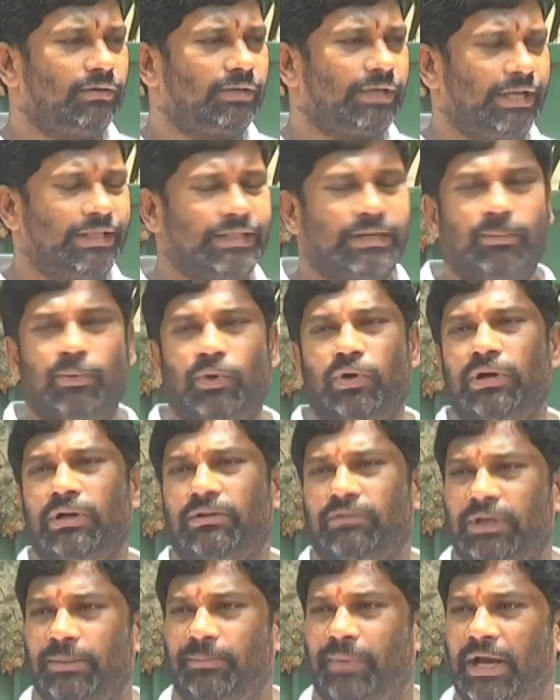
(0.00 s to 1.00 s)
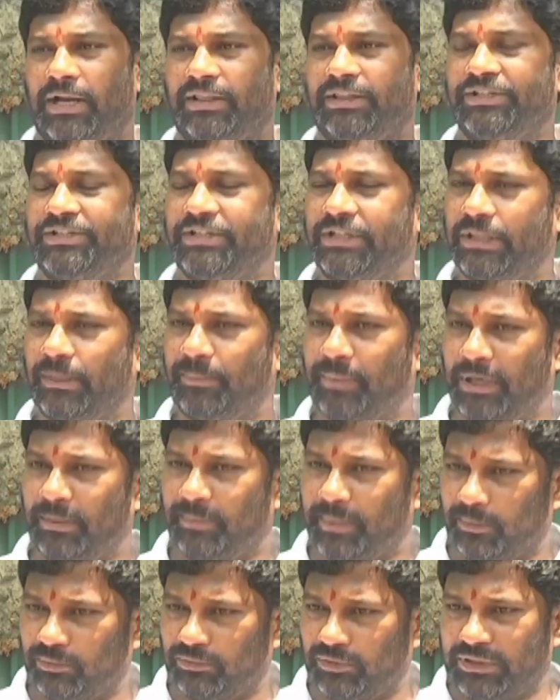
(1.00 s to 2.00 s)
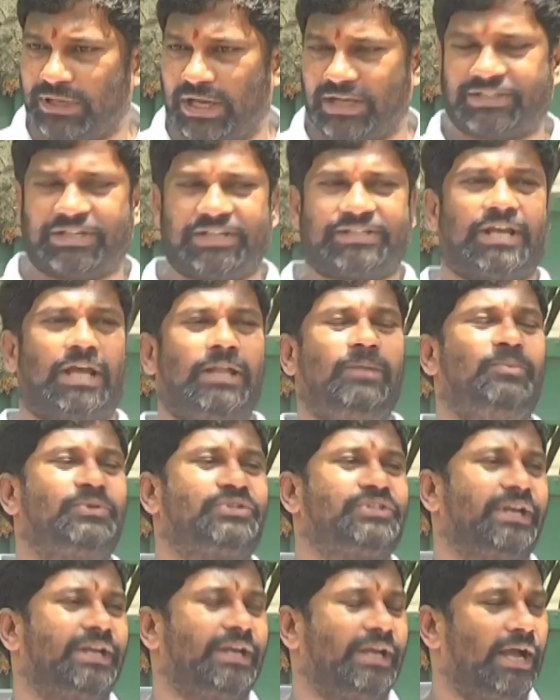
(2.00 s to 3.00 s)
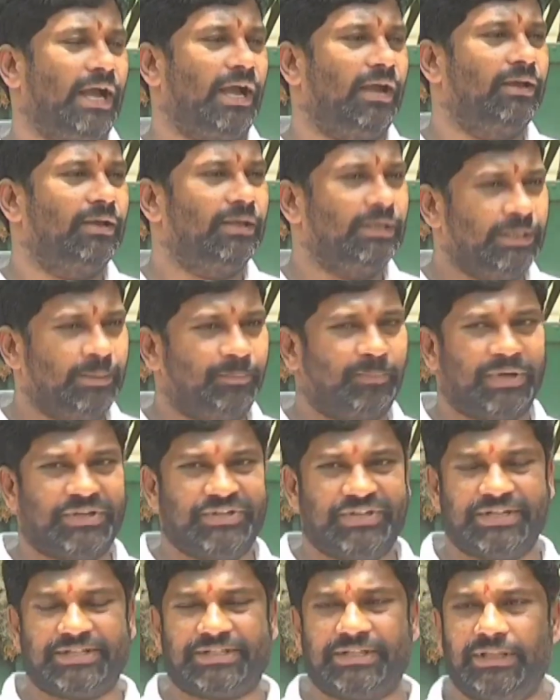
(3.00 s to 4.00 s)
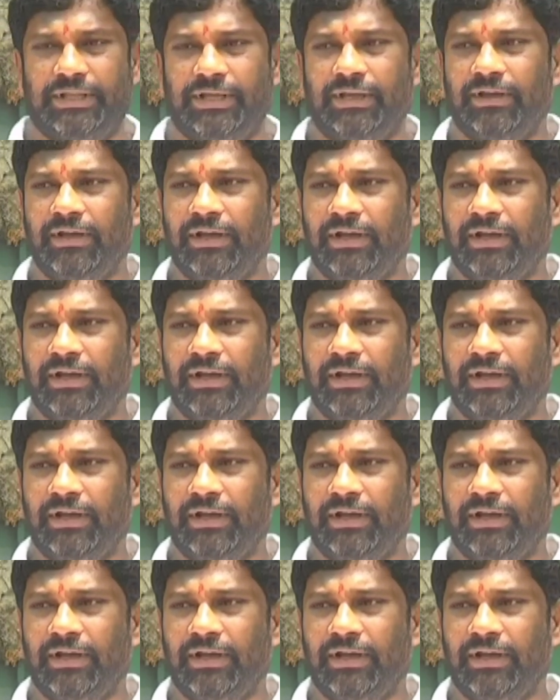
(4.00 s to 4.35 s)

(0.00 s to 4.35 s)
కేంద్రంలో ఉన్నటువంటి భారతీయ జనతా పార్టీ ప్రభుత్వం కక్ష సాధింపు చర్యగా ఈ పనిచేసింది